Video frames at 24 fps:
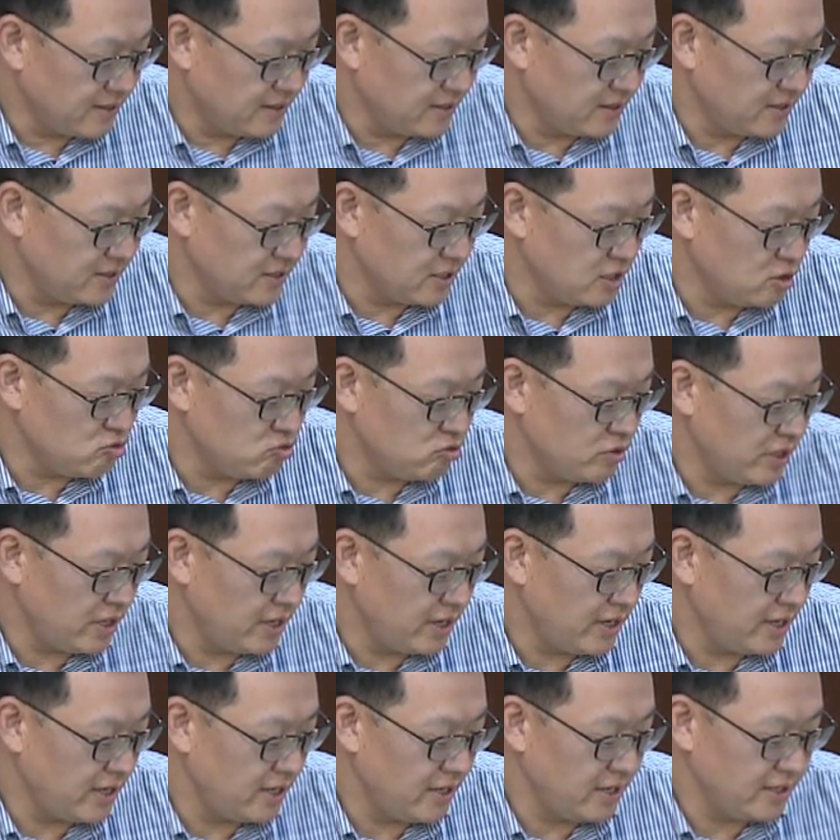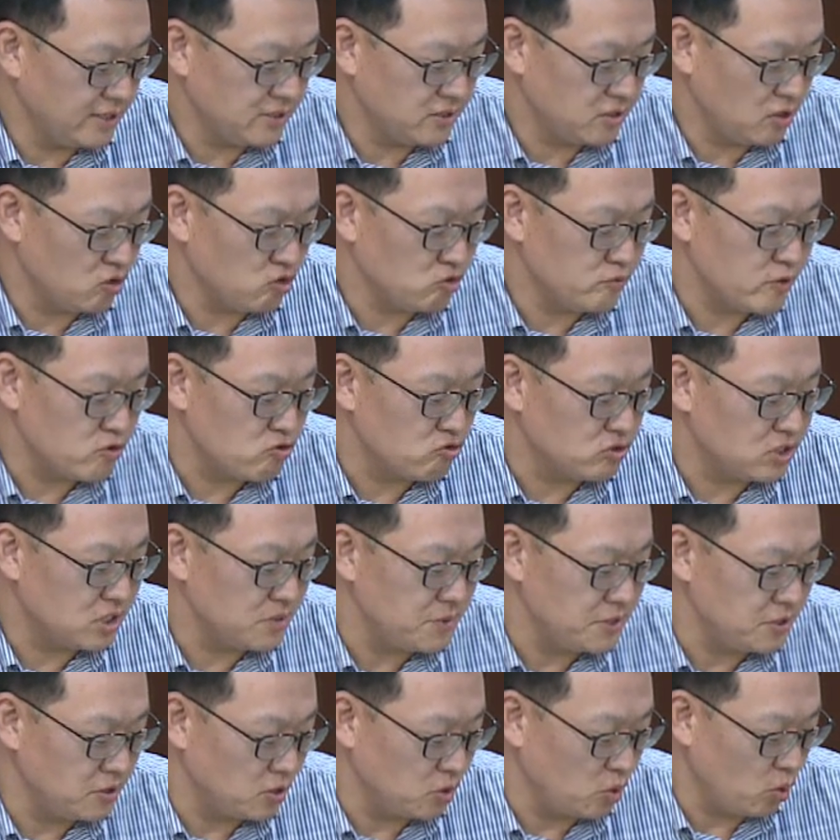어, 이후에
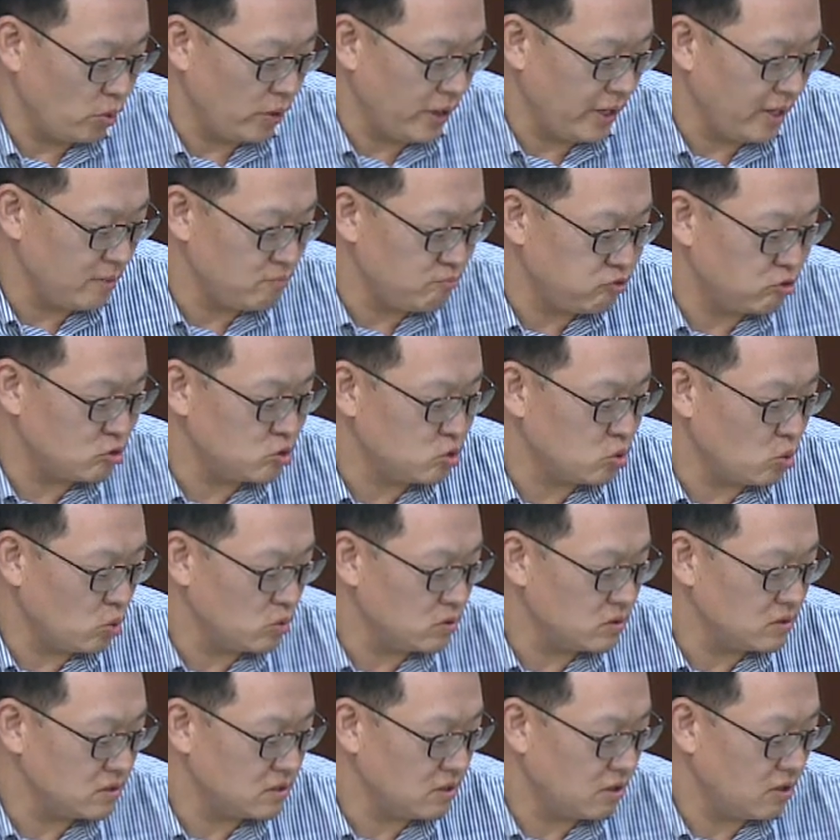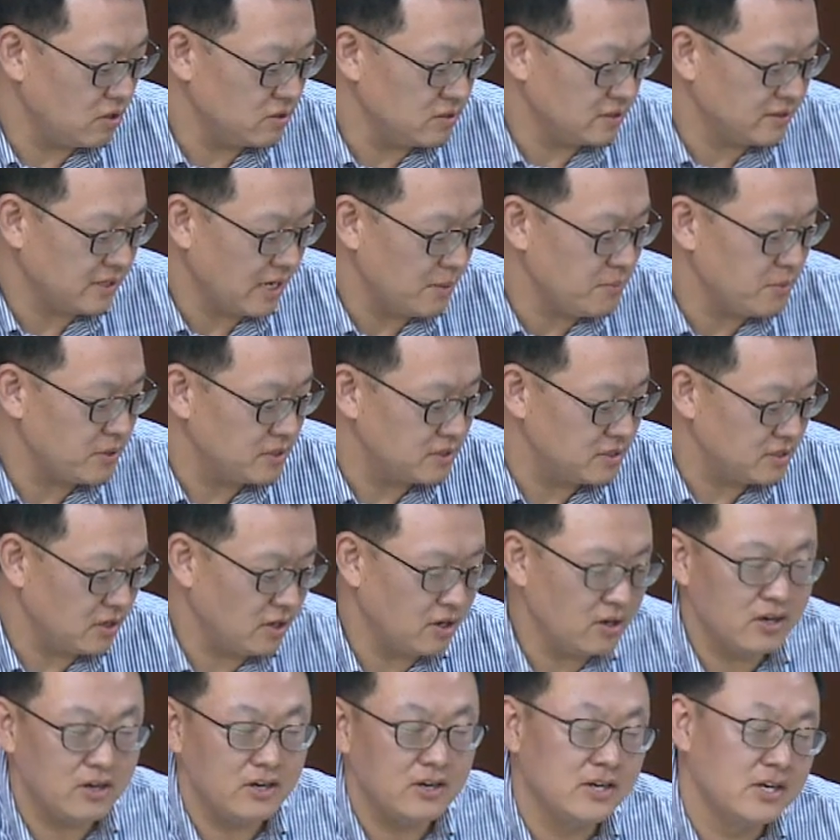1962년도에 북송선을
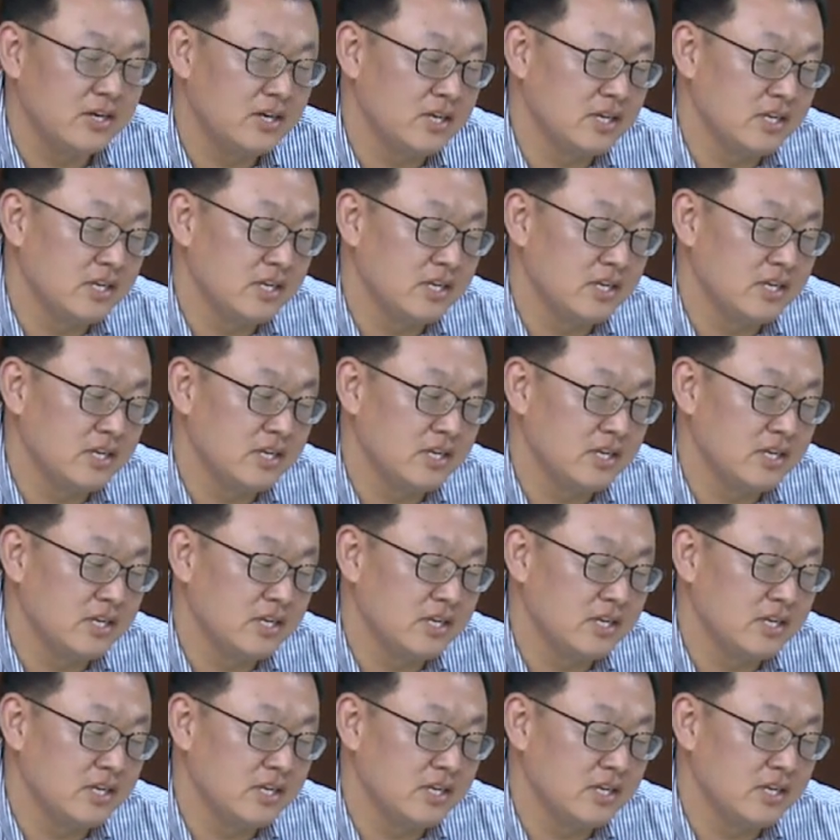타면서